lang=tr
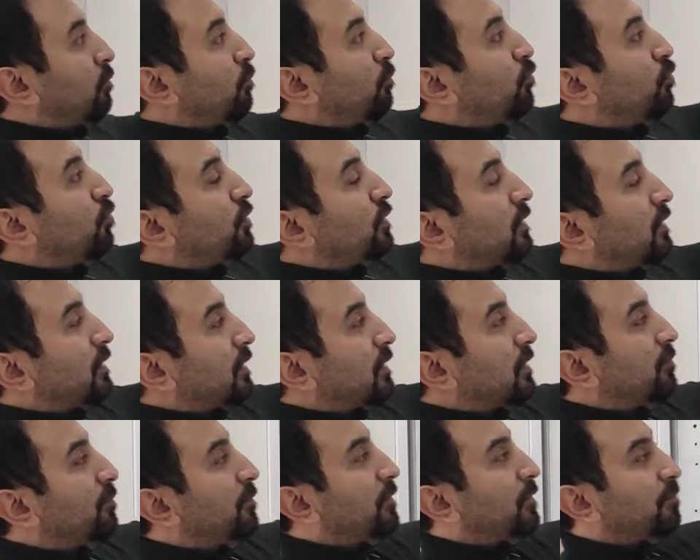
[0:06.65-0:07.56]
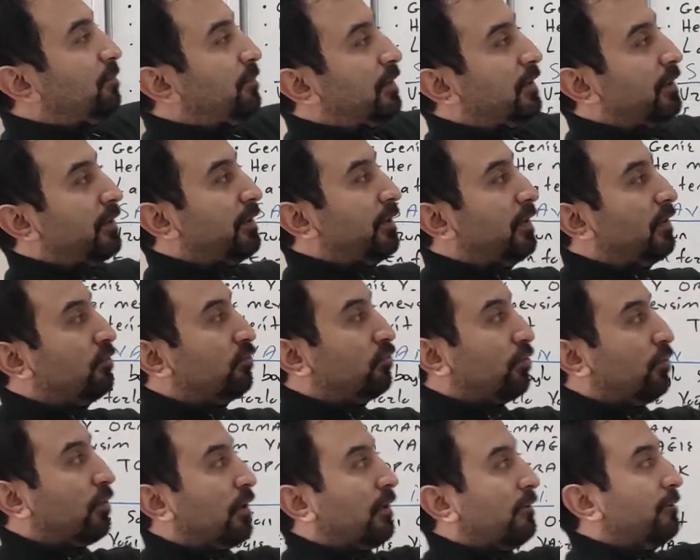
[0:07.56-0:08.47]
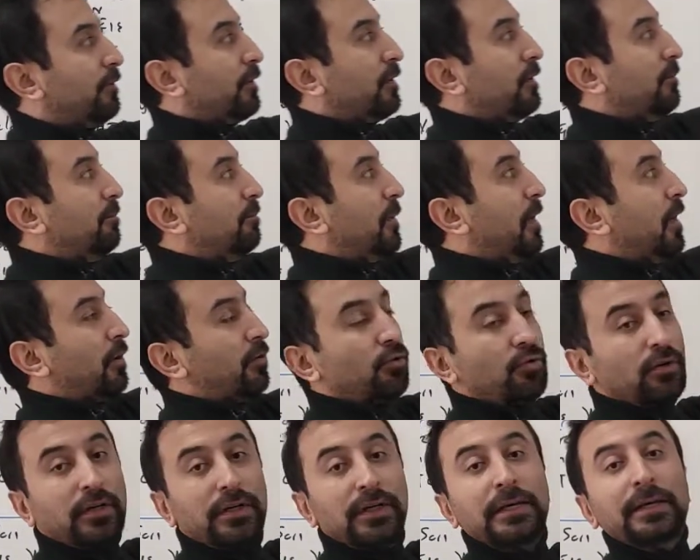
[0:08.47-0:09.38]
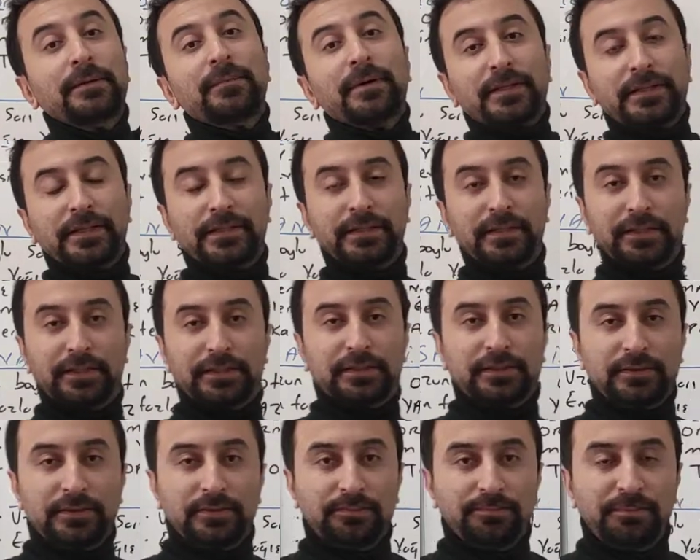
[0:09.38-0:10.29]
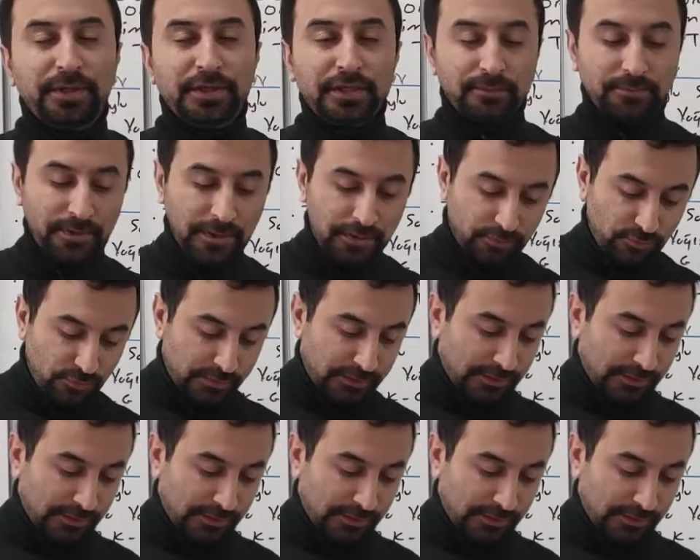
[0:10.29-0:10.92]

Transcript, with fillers: Büyük iklim tiplerine coğrafyada makro klimada denir. Peki makro